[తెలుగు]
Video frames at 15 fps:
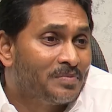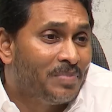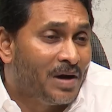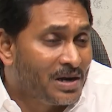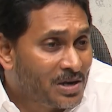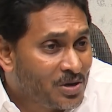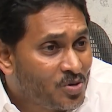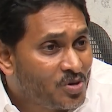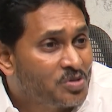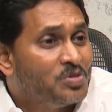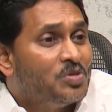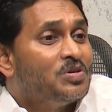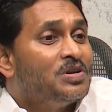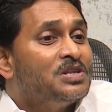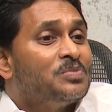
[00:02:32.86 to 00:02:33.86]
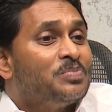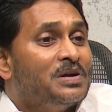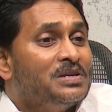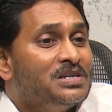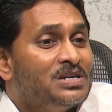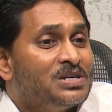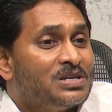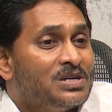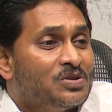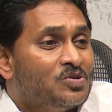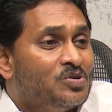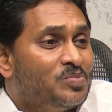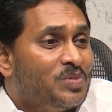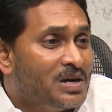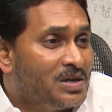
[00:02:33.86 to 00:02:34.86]
పార్టీ కోసం ఎవరైతే పని చేసినారో
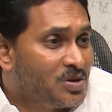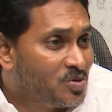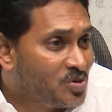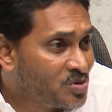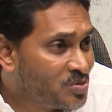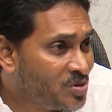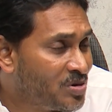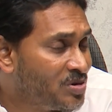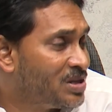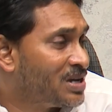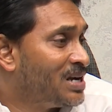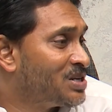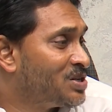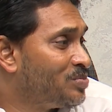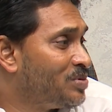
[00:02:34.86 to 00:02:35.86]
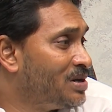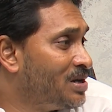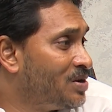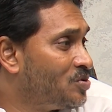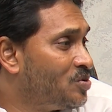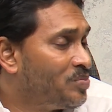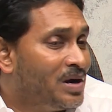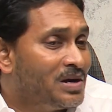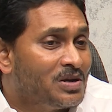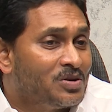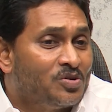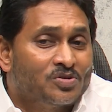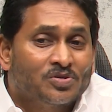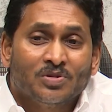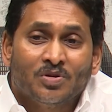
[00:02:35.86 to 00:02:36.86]
పార్టీ కోసం ఎవరైతే కష్టపడినారో పార్టీ
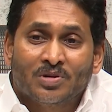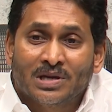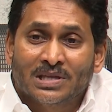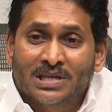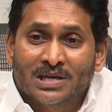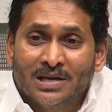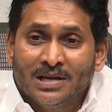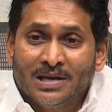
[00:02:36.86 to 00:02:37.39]
కోసం ఎవరైతే